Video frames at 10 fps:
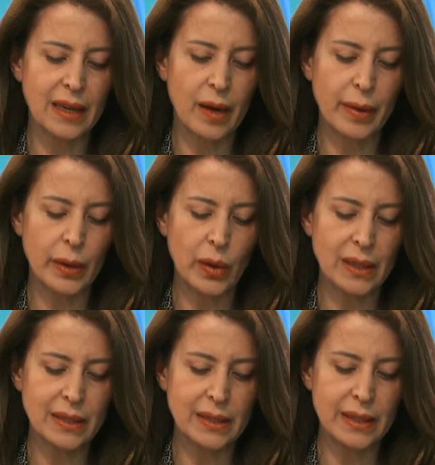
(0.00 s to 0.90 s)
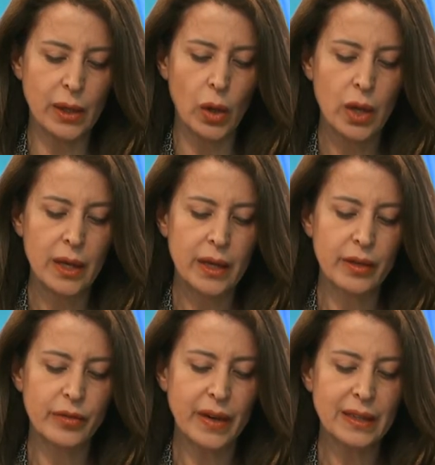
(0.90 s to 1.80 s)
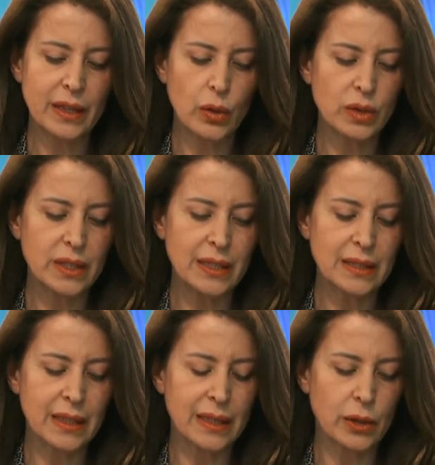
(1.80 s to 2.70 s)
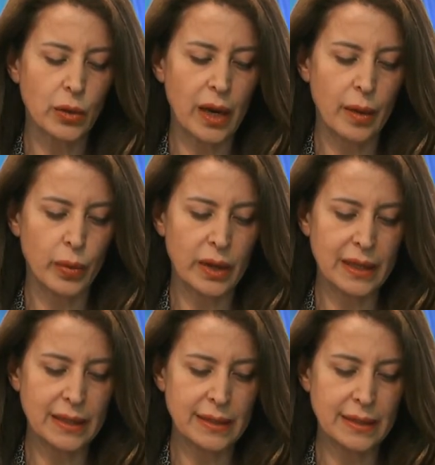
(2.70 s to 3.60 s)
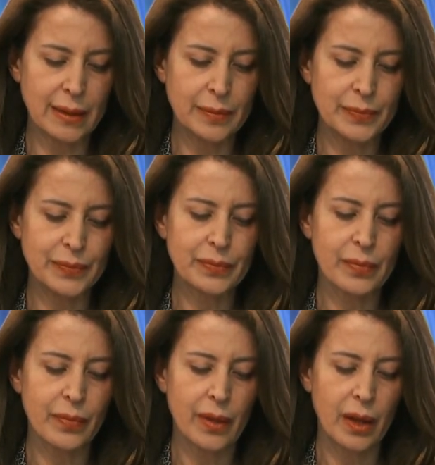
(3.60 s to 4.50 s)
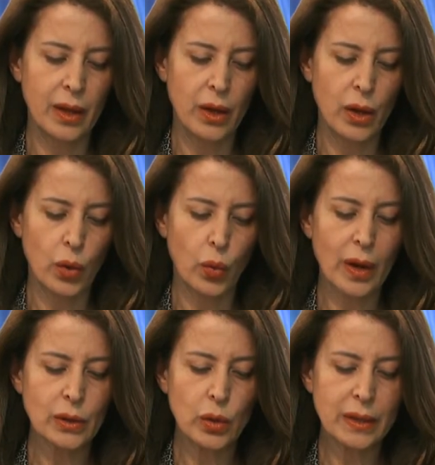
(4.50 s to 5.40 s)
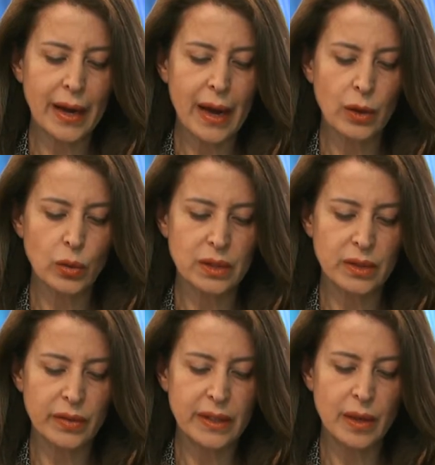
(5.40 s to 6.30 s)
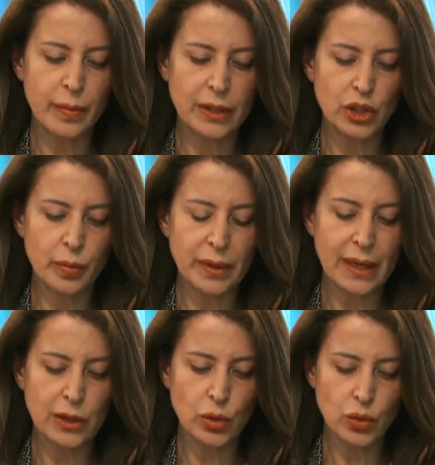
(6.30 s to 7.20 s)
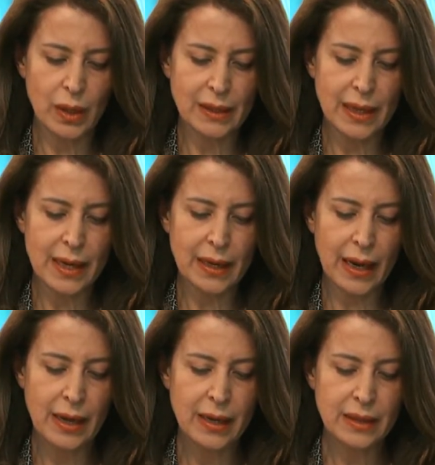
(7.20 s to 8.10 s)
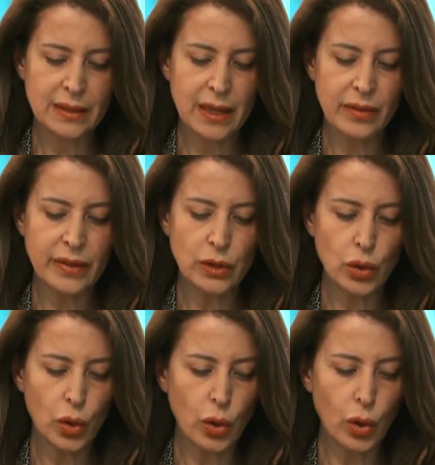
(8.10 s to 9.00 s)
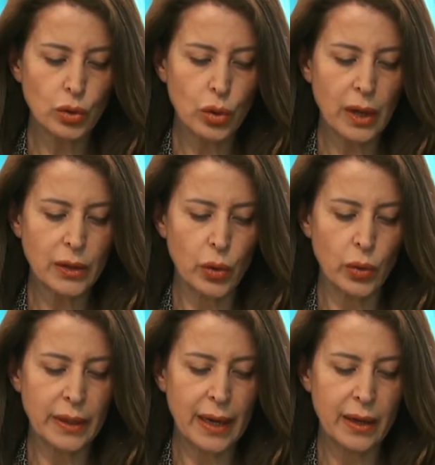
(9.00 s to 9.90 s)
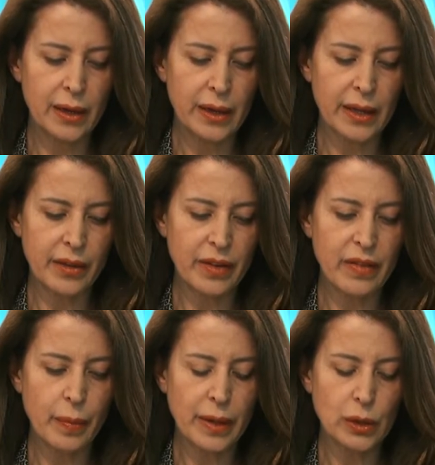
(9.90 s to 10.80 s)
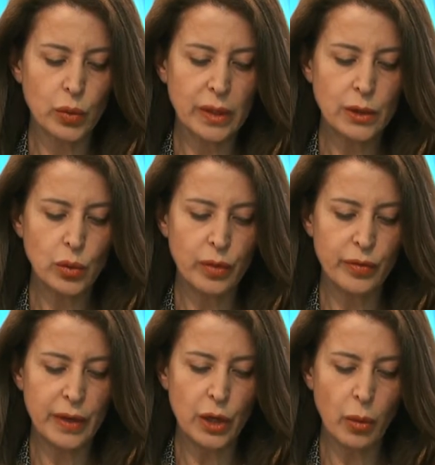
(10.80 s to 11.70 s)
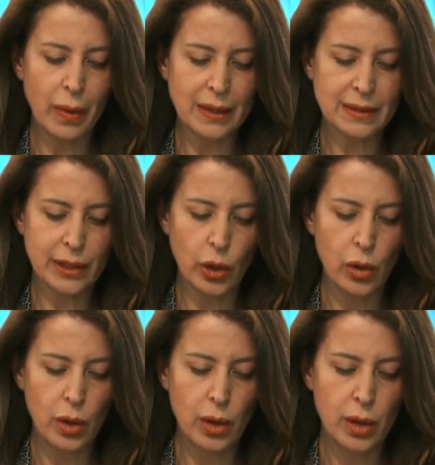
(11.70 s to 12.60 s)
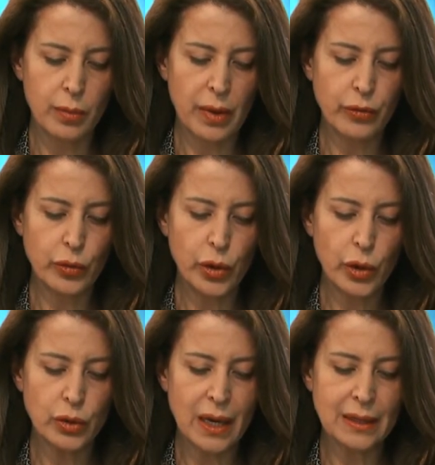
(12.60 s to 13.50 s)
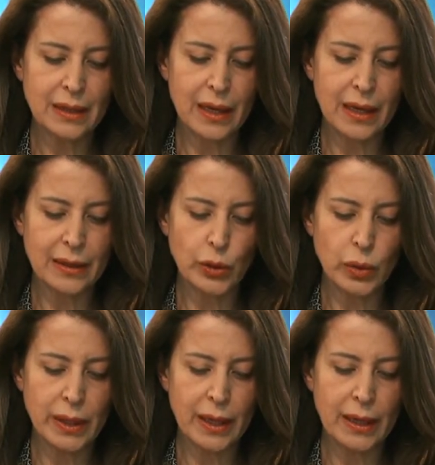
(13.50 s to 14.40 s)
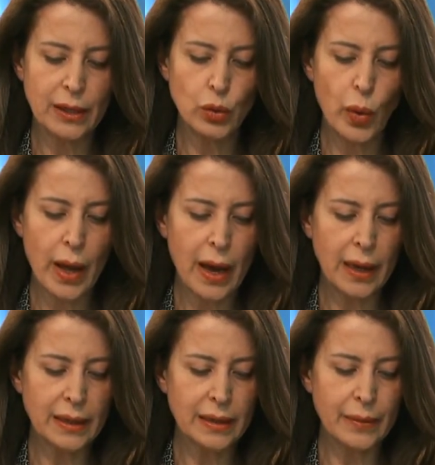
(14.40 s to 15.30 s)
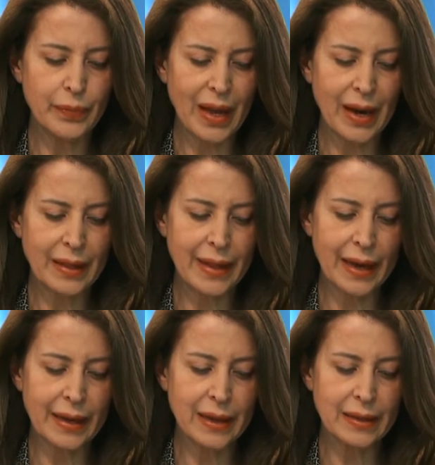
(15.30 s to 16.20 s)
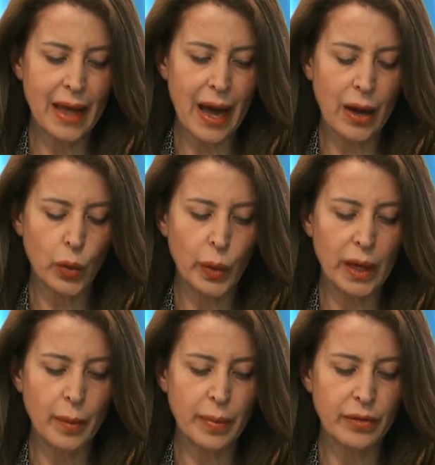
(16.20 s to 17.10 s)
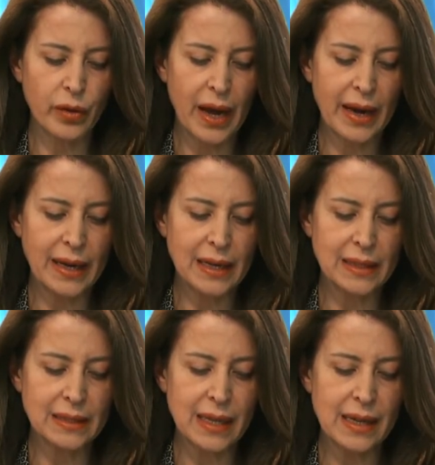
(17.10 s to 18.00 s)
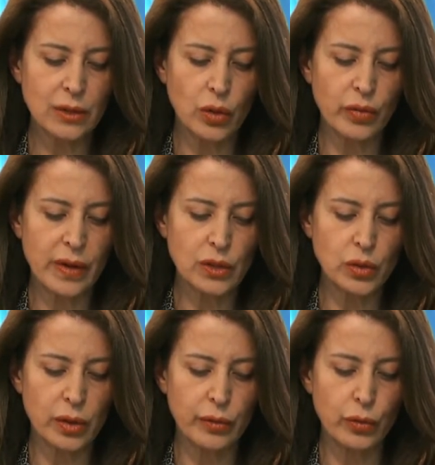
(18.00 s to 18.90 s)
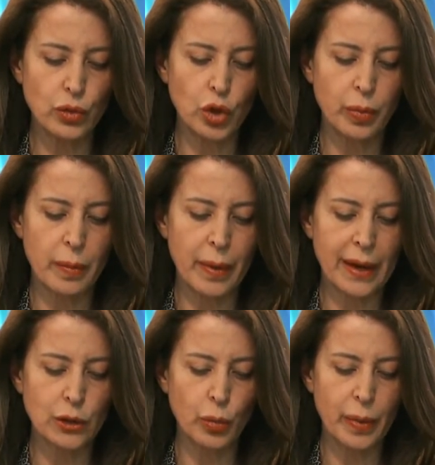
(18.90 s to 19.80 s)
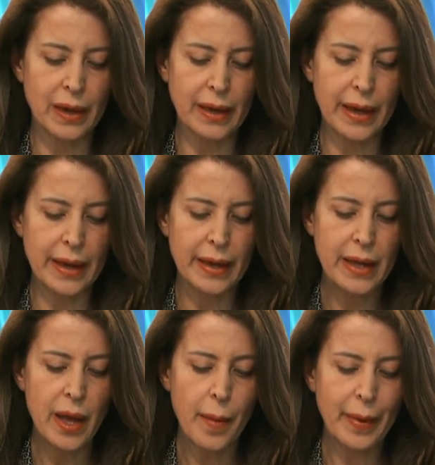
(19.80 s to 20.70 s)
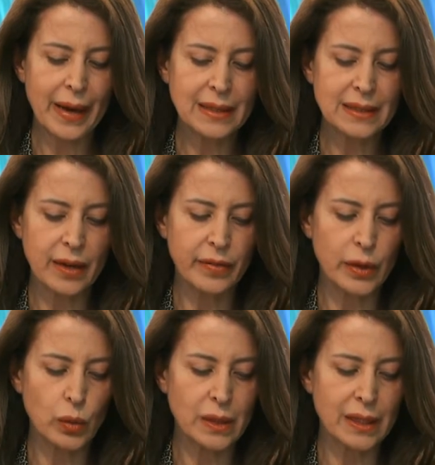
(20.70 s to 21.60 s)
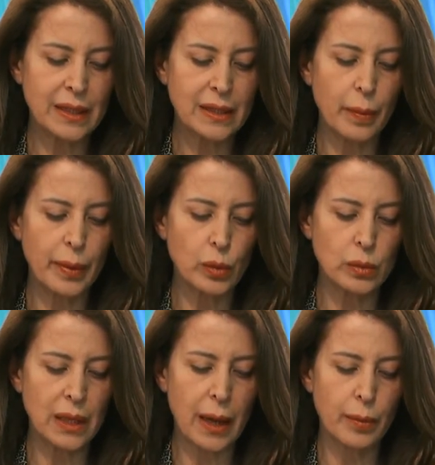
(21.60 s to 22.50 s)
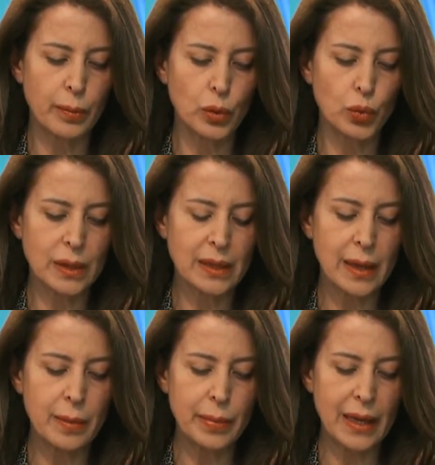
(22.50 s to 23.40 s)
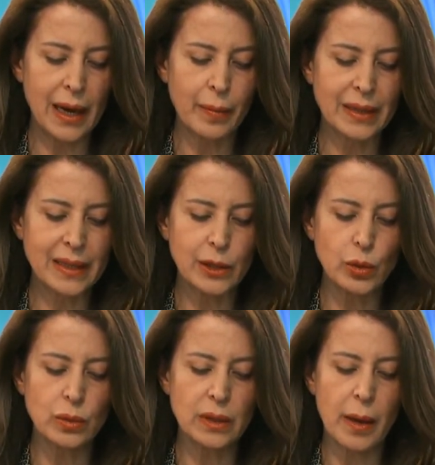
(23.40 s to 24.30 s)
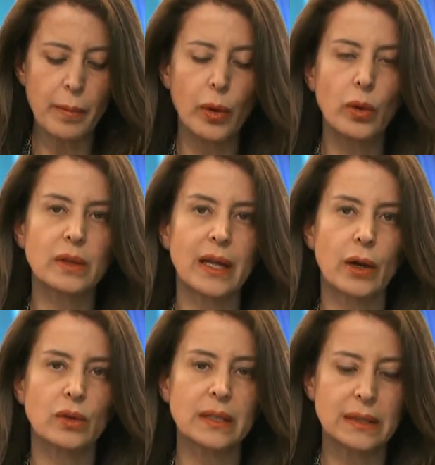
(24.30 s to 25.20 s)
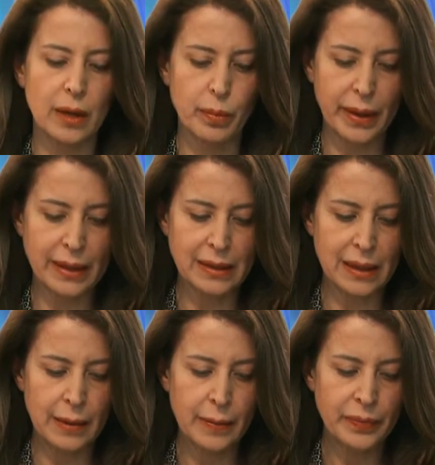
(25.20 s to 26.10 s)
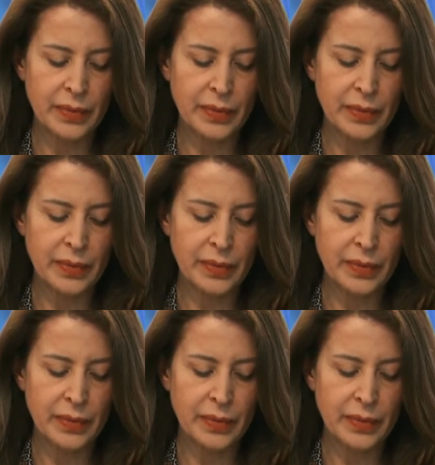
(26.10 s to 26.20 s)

dalla parola di Dio, infatti così è scritto nell'Apocalisse. Quando il drago si vide precipitato sulla terra, si avventò contro la donna, che aveva partorito il figlio maschio, ma furono date alla donna le due ali della grande aquila per volare nel deserto verso il rifugio preparato per lei, per esservi nutrita per un tempo, due tempi e la metà di un tempo lontano dal serpente.